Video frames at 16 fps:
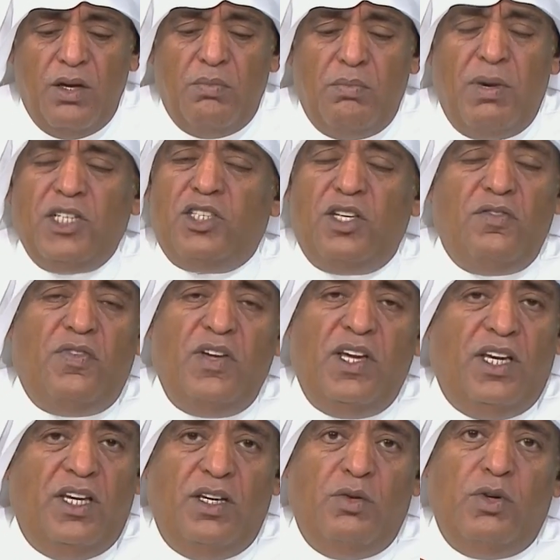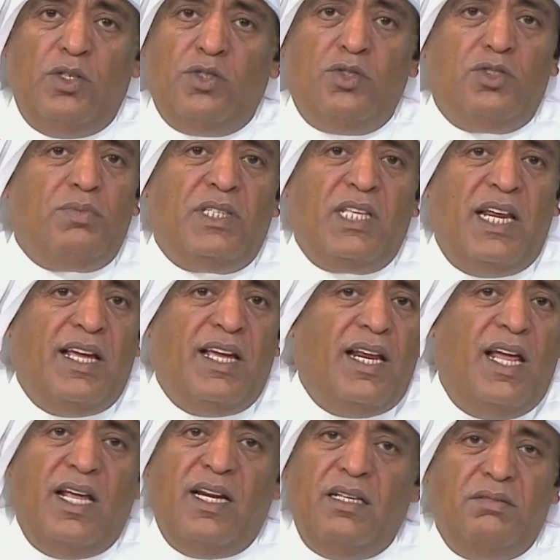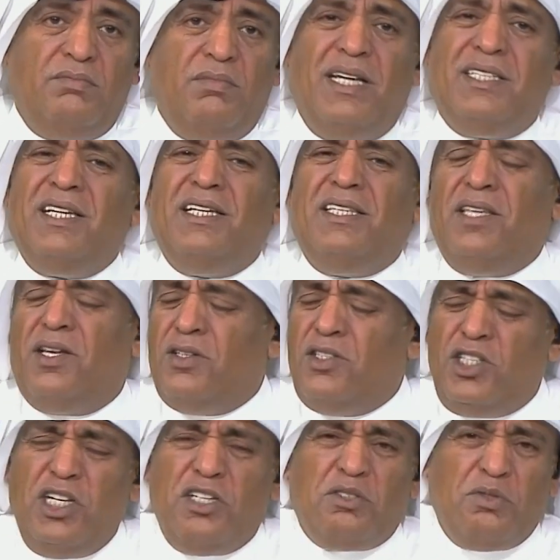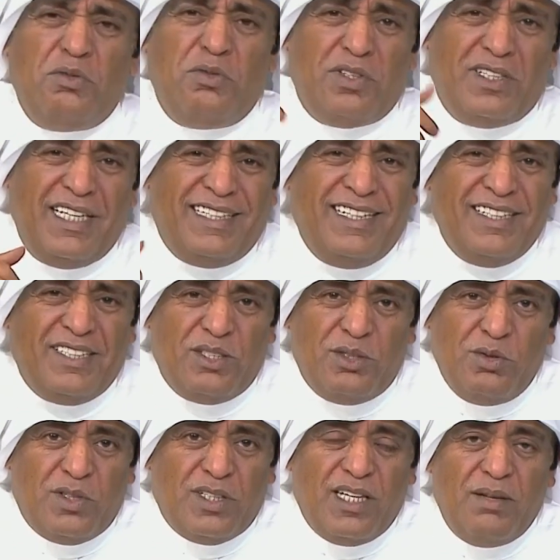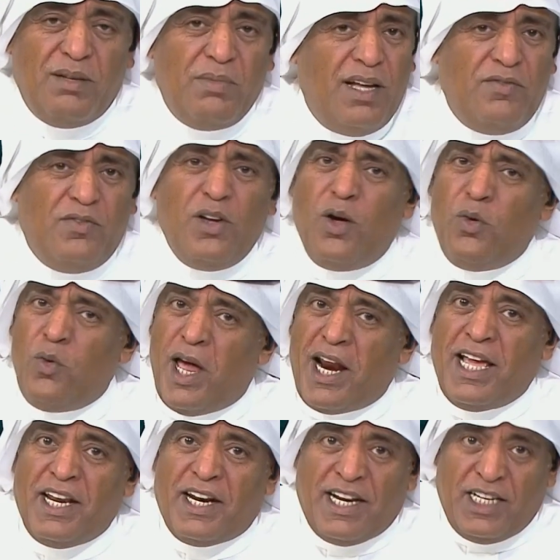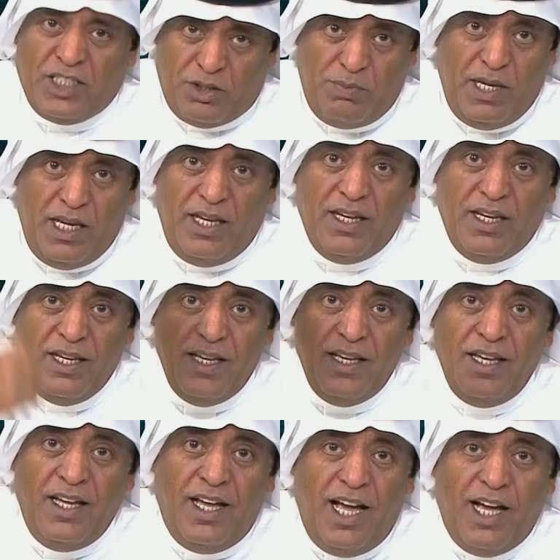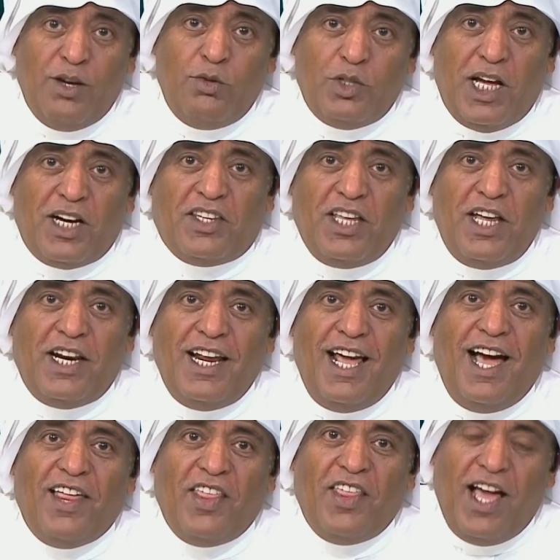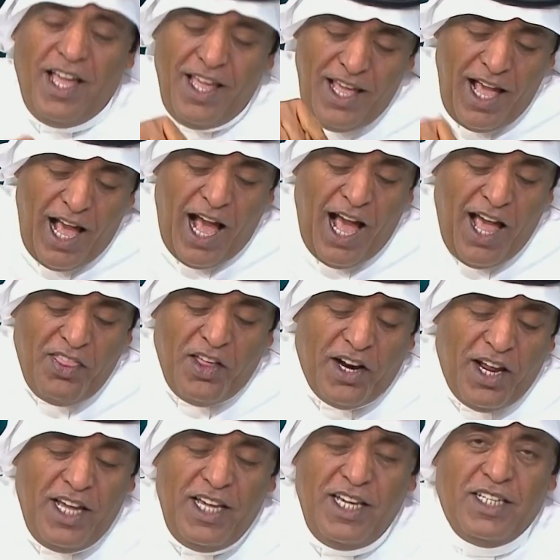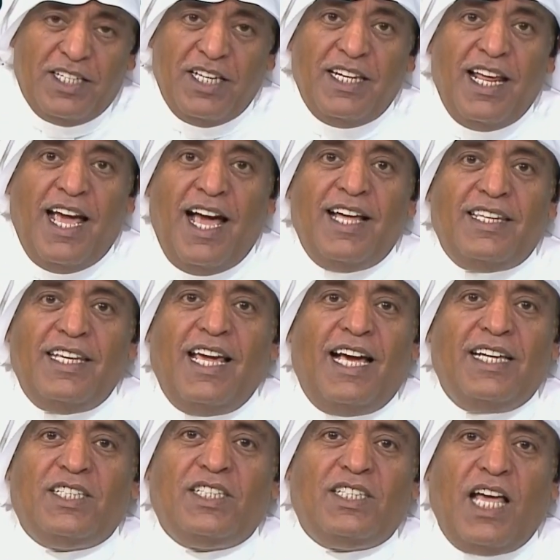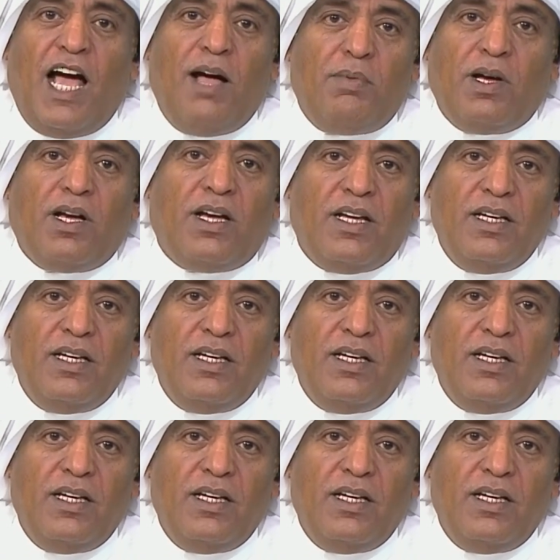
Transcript: مجد النفيعي هو جزء من تاريخ الاهلي ما تقدر تشيل صورته تحط صورته في الورق الرسمي حق وزاره الرياضه هذا رئيس النادي السابق